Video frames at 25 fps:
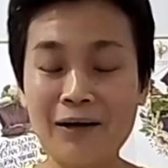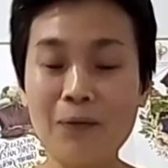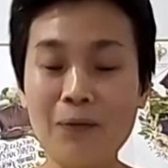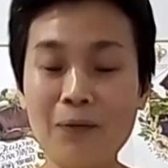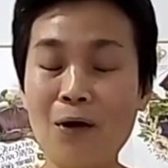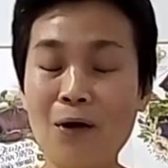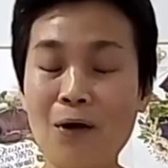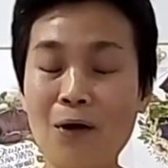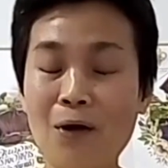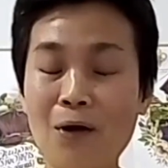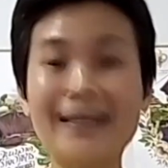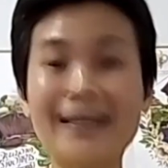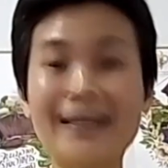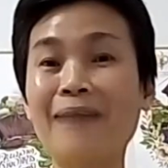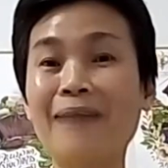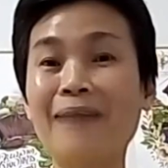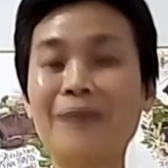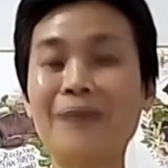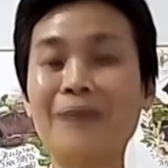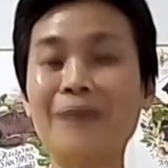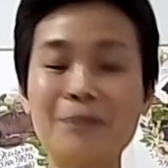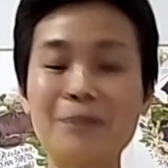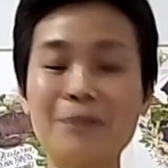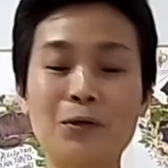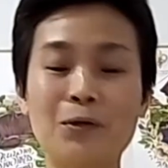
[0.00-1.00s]
เราก็บอกแนะ
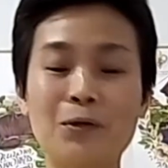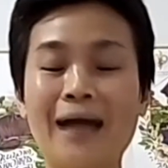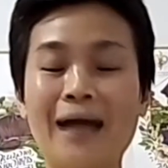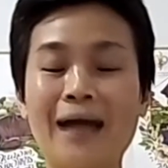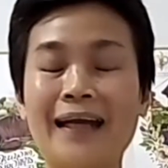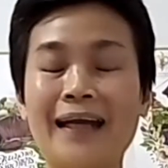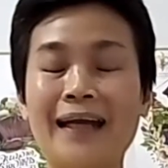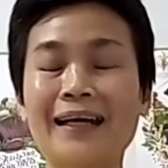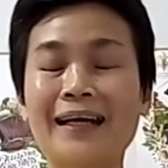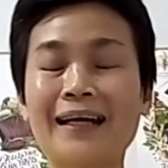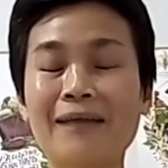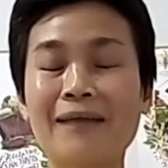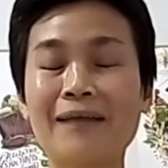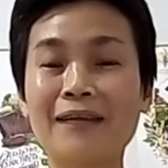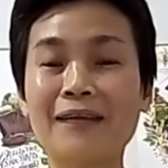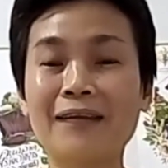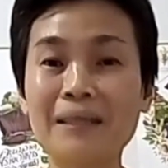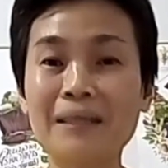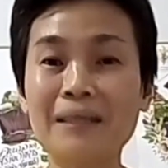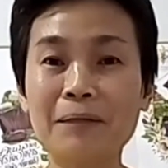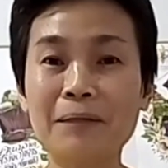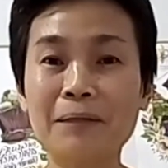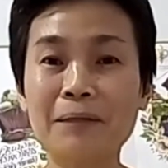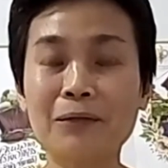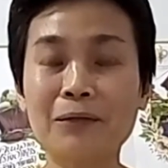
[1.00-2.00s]
นำได้มีโอกาส แนะนำ
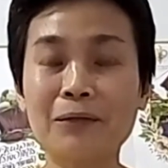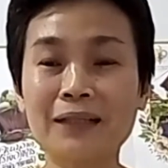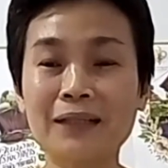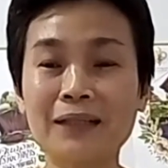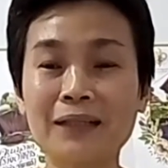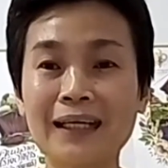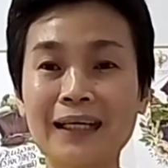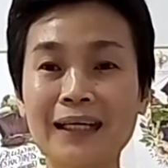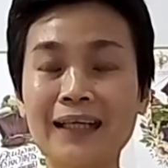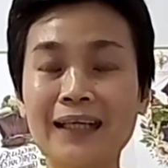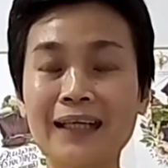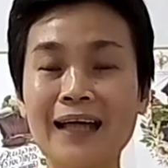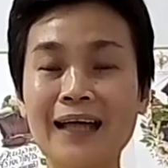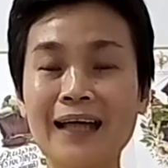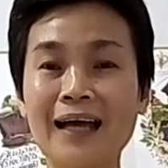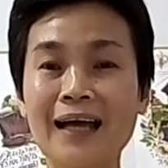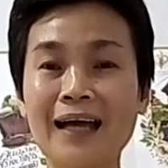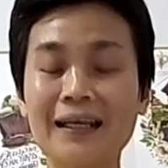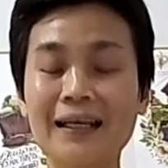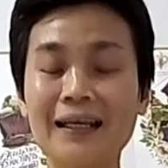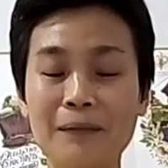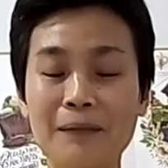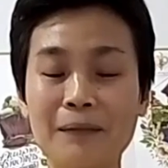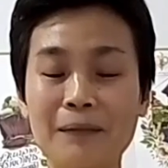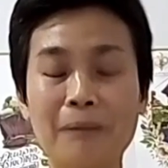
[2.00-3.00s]
ว่า อันนี้เป็นวอเตอร์เคส
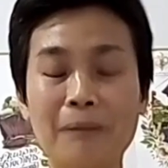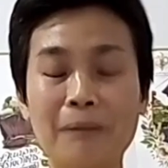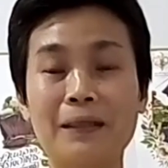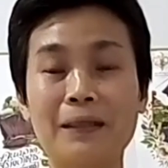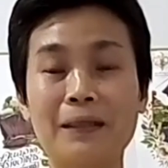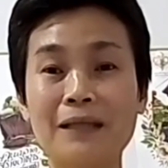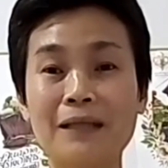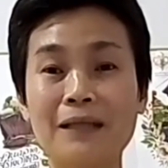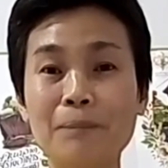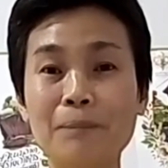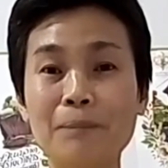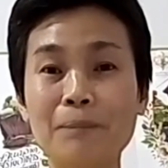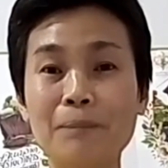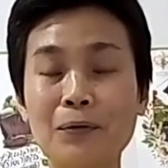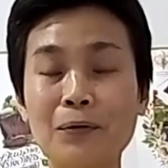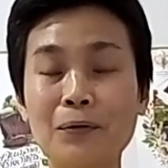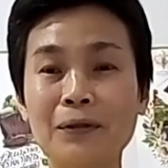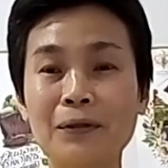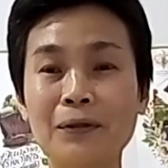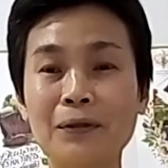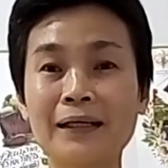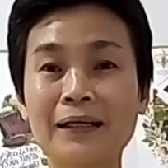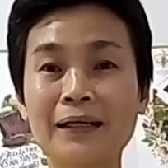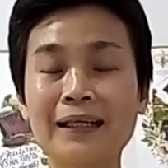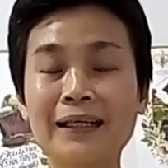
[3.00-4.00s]
นะ หรือผักเป็ดญี่
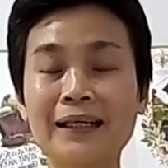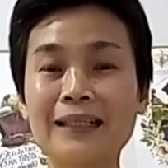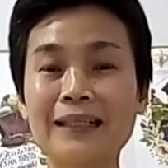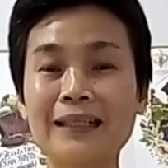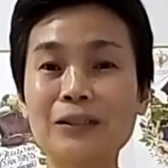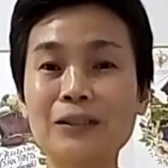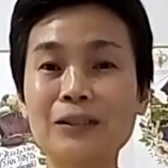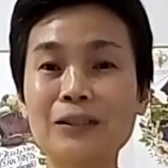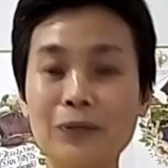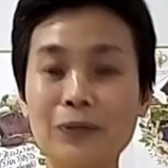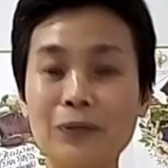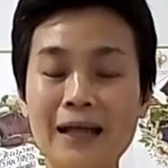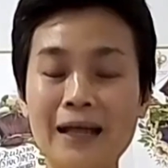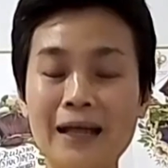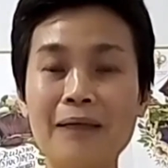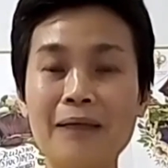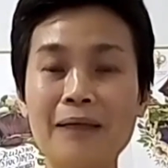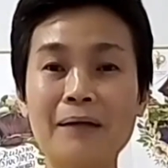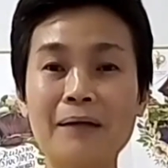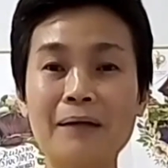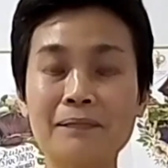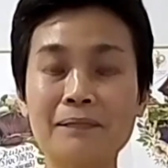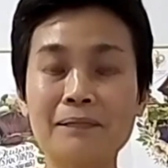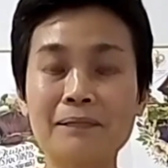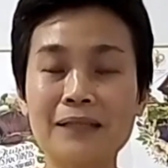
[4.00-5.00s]
ปุ่น กินสดได้
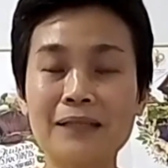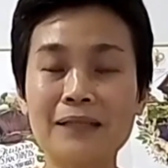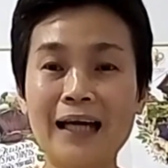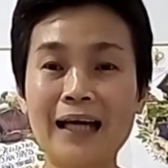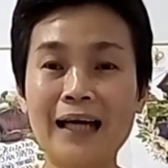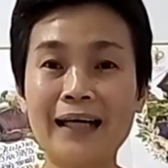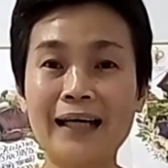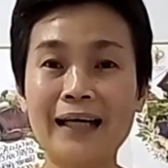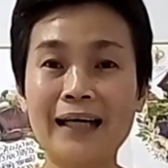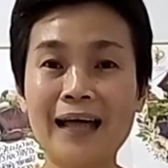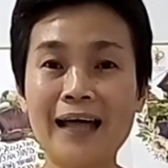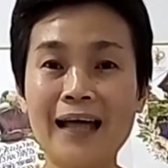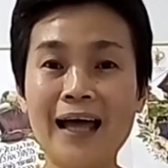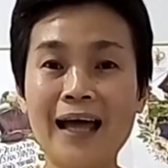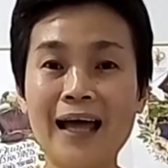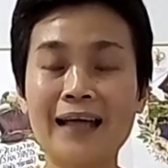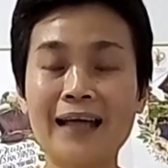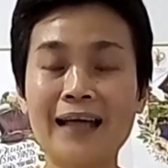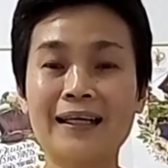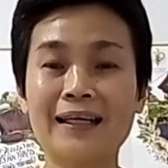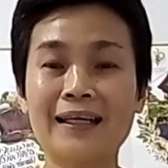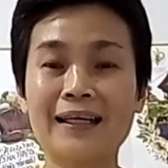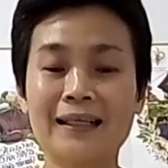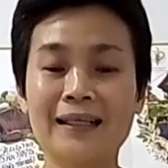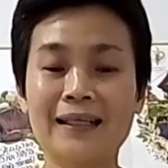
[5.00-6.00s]
ทำสลัดได้